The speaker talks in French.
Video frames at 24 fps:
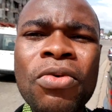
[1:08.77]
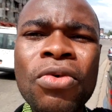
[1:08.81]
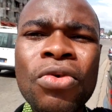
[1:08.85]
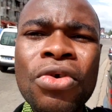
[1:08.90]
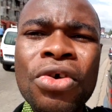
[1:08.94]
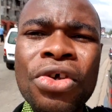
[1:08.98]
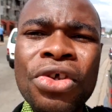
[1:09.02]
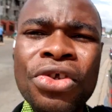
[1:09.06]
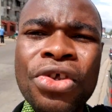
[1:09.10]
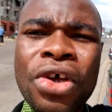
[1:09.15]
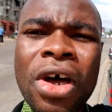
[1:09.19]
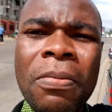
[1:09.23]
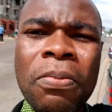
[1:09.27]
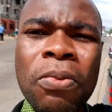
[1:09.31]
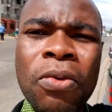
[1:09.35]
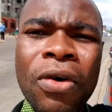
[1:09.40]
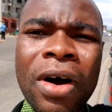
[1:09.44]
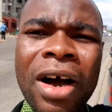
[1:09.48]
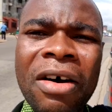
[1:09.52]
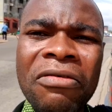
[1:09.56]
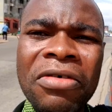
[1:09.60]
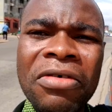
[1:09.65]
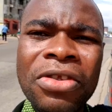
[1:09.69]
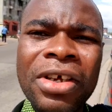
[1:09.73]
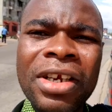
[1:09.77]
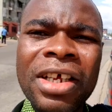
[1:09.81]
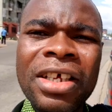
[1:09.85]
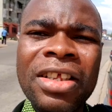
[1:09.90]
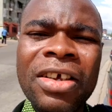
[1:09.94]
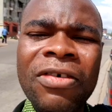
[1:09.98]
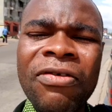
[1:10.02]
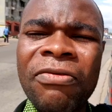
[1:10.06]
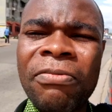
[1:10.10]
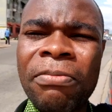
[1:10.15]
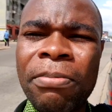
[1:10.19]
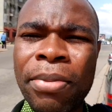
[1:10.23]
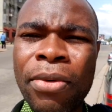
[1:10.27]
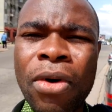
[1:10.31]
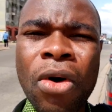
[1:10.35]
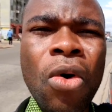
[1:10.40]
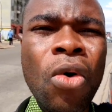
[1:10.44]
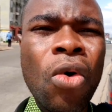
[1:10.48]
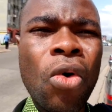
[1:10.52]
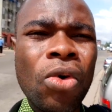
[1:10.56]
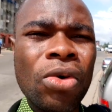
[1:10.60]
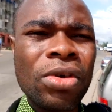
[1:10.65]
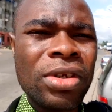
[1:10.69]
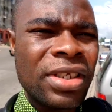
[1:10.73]
lui seul pourra vous donner de bons
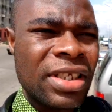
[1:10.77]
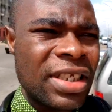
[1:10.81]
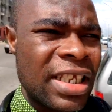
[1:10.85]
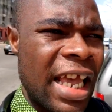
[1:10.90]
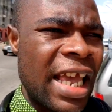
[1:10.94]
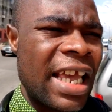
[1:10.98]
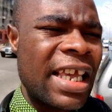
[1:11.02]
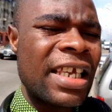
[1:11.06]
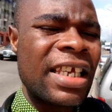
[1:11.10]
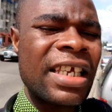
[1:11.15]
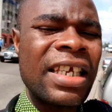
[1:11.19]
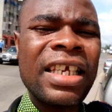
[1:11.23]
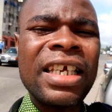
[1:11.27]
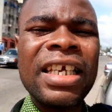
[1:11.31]
conseils.